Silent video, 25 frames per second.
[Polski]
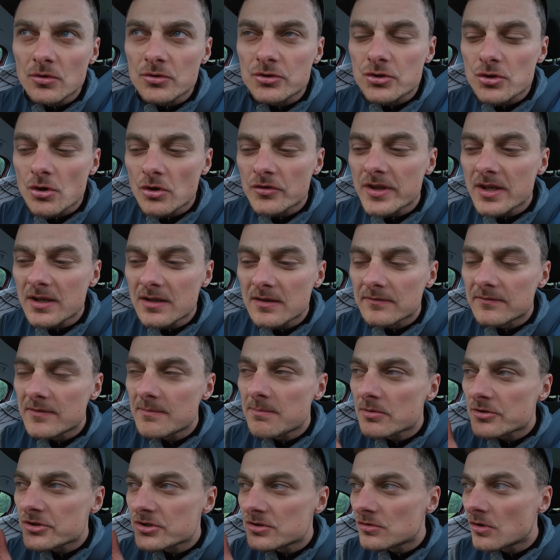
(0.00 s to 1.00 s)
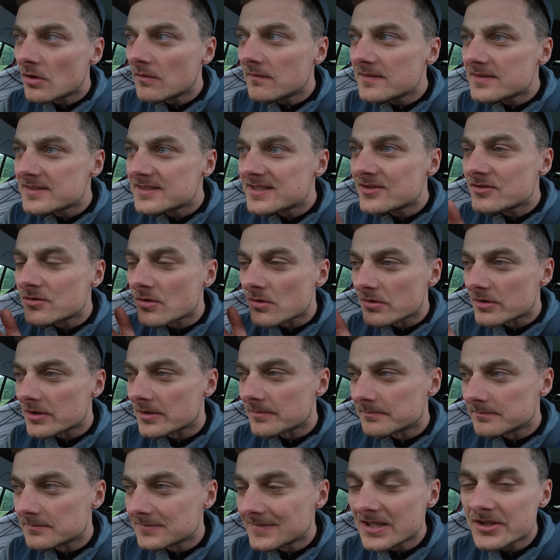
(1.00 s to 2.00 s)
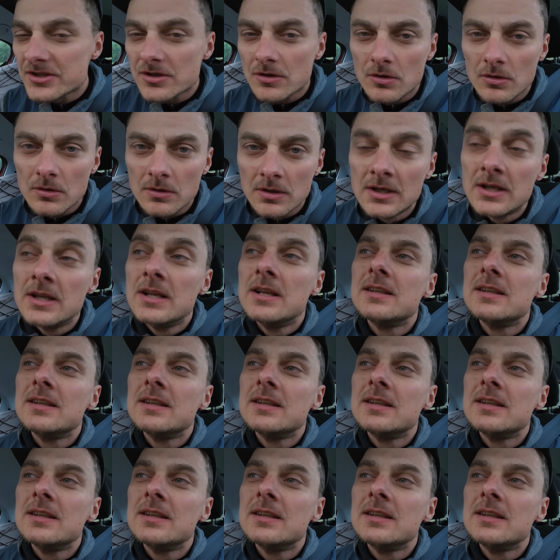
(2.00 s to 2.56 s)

ośrodek wypoczynkowy z jeziorkiem. Dlaczego?